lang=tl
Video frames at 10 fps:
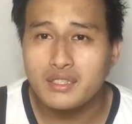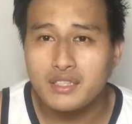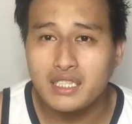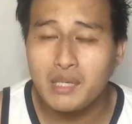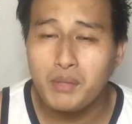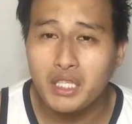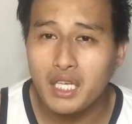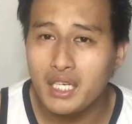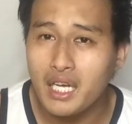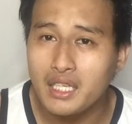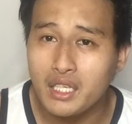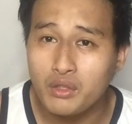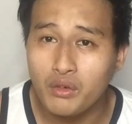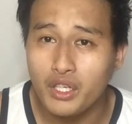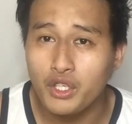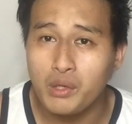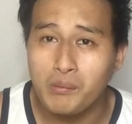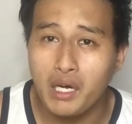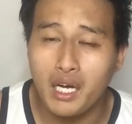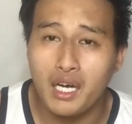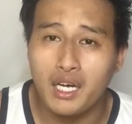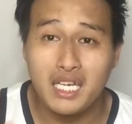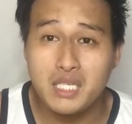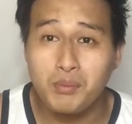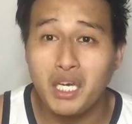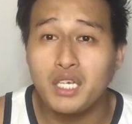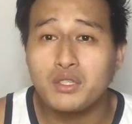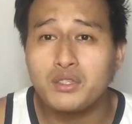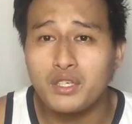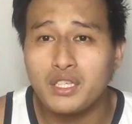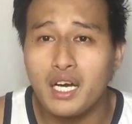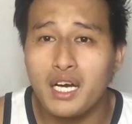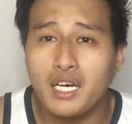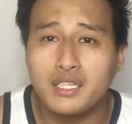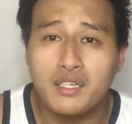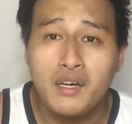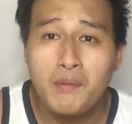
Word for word: sasabihin na rin natin kung ano yung mga classification nun at